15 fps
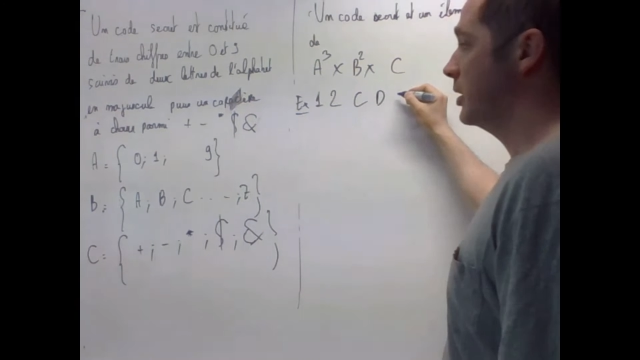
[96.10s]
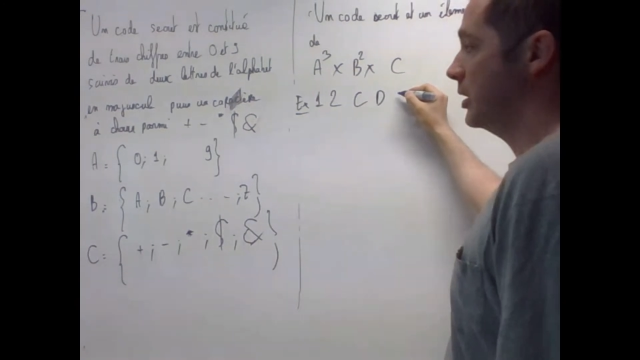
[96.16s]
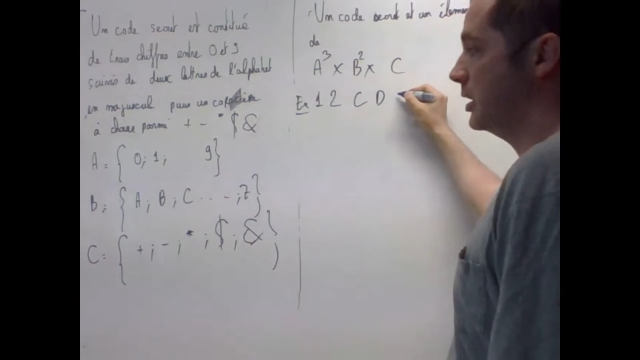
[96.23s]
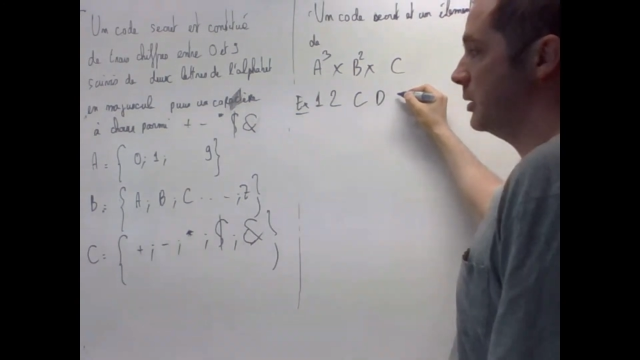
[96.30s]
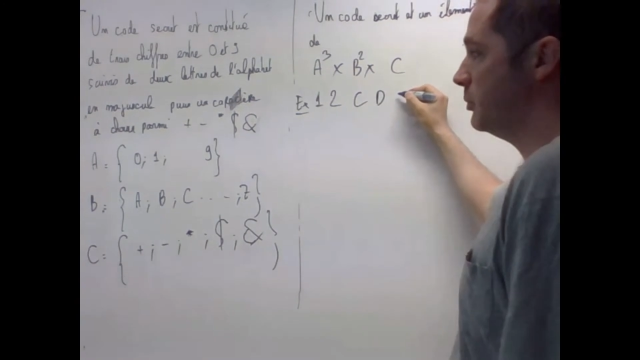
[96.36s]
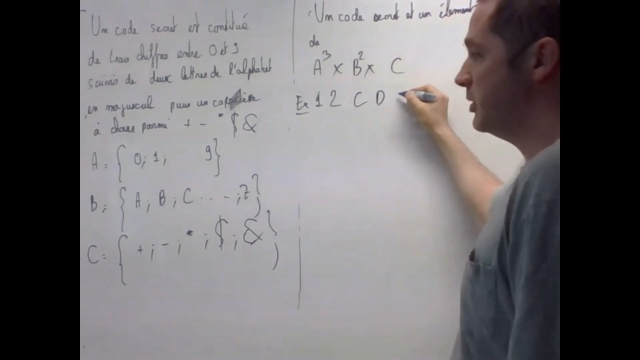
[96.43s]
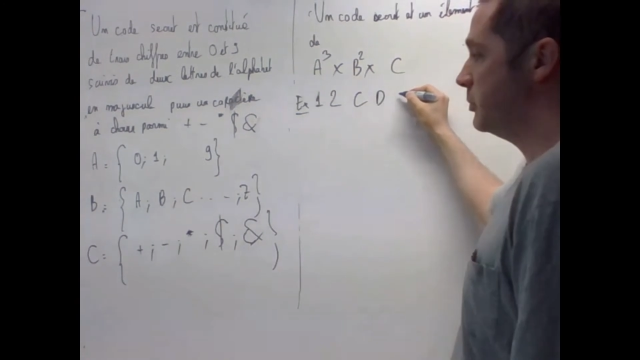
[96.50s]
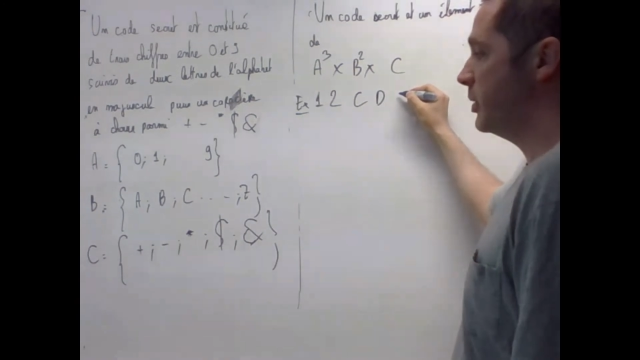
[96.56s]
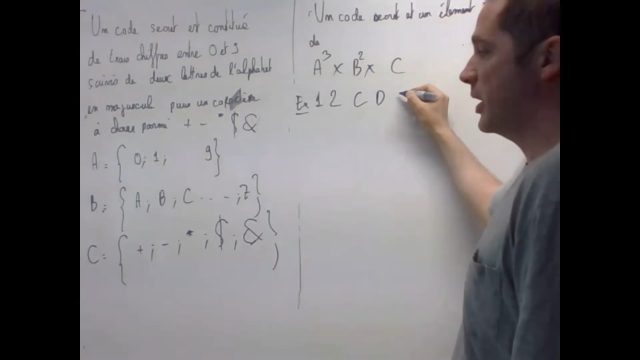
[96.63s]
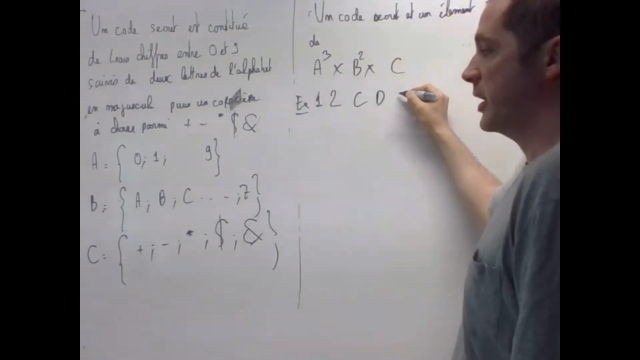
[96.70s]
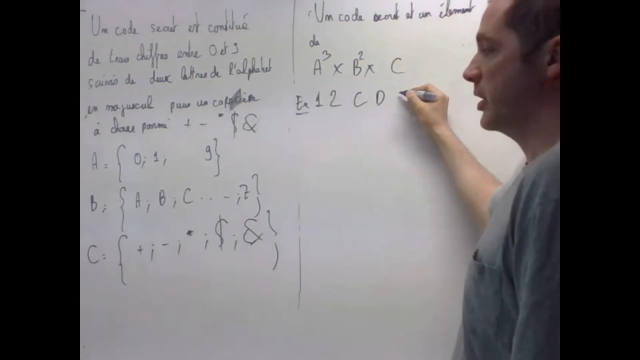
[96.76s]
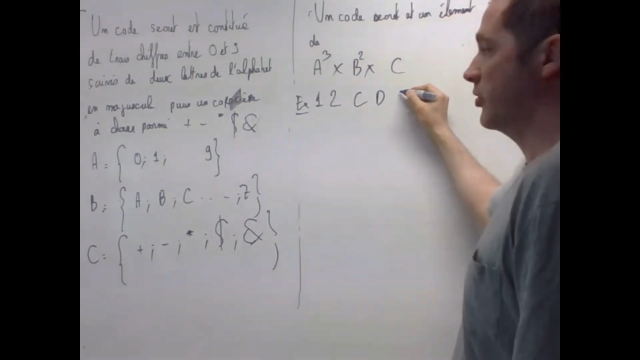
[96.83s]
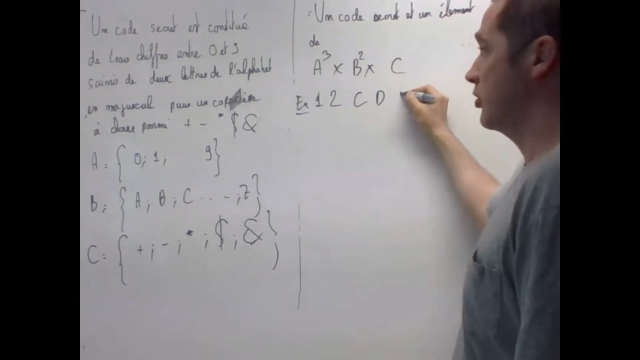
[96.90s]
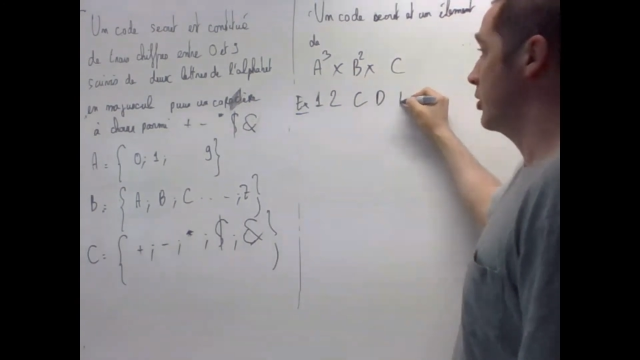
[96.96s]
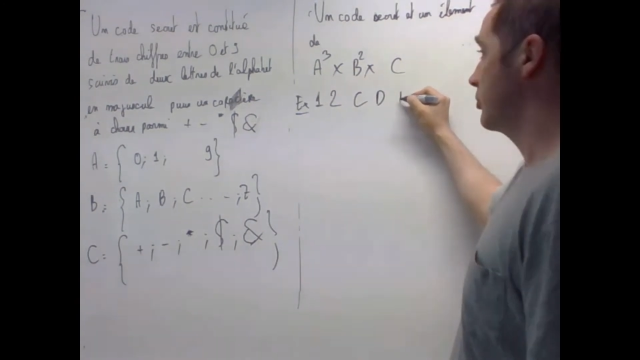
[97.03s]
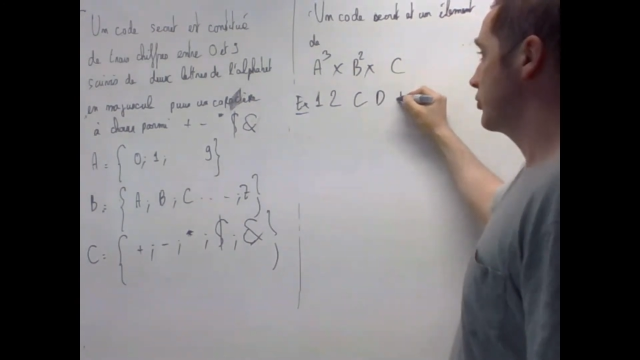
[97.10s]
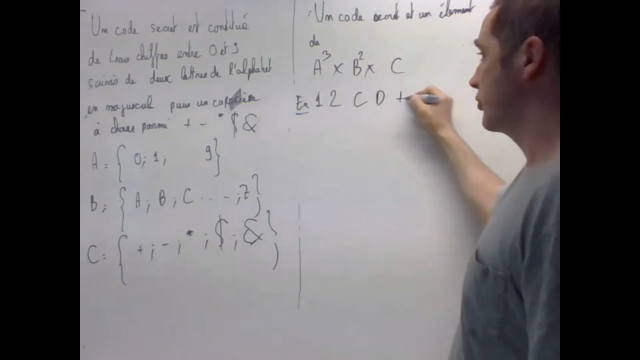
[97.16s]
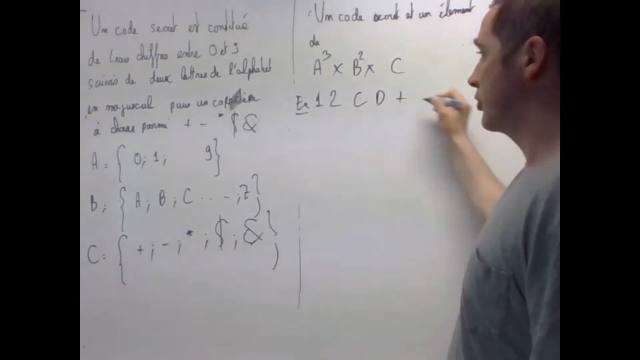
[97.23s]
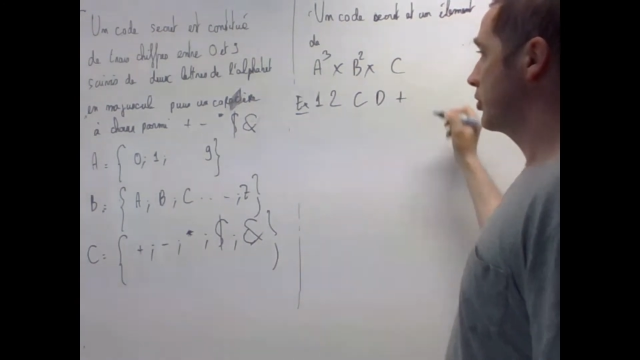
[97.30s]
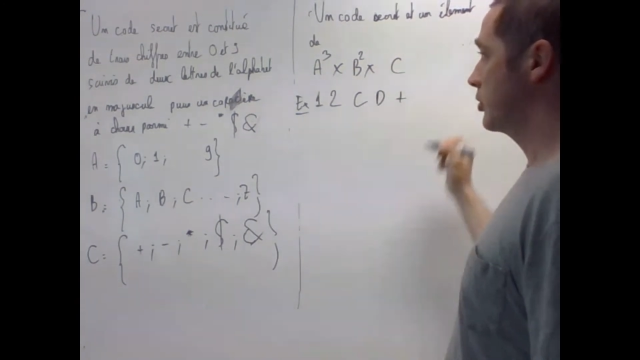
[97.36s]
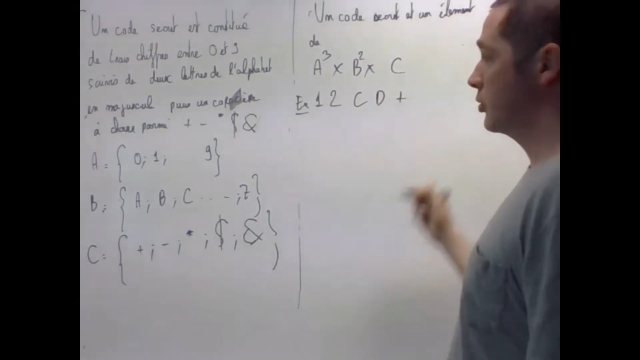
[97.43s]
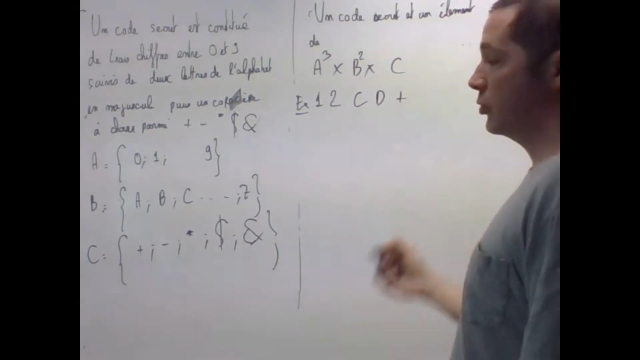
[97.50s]
et puis par exemple
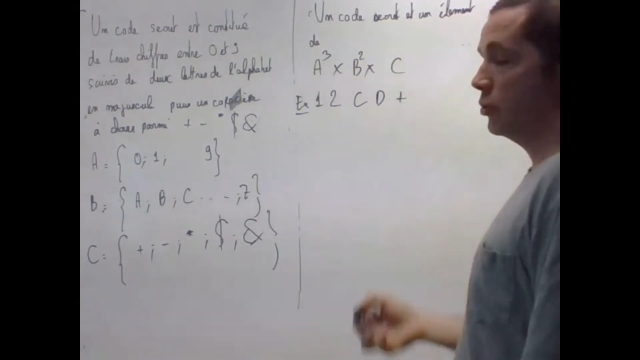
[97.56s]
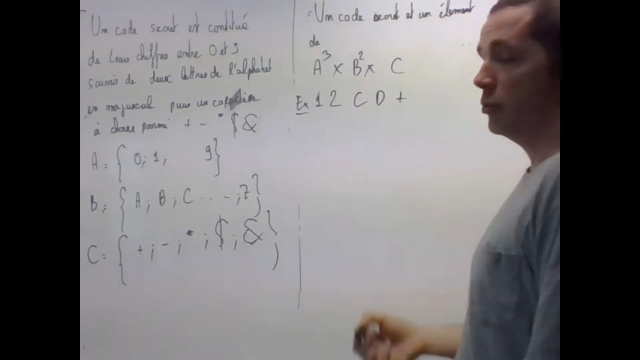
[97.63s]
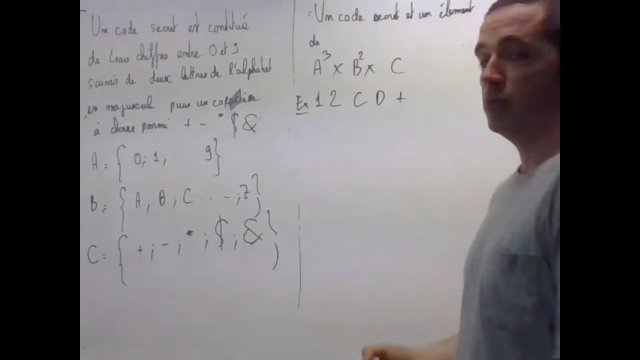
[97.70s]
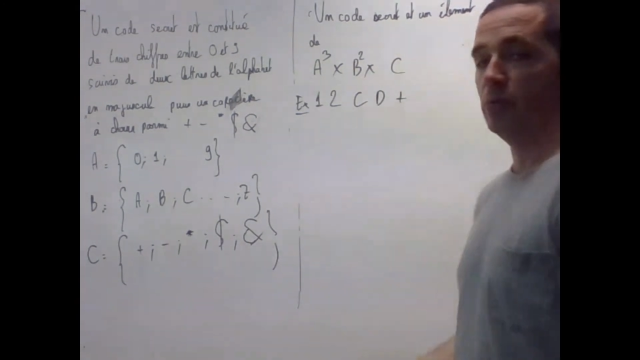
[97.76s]
le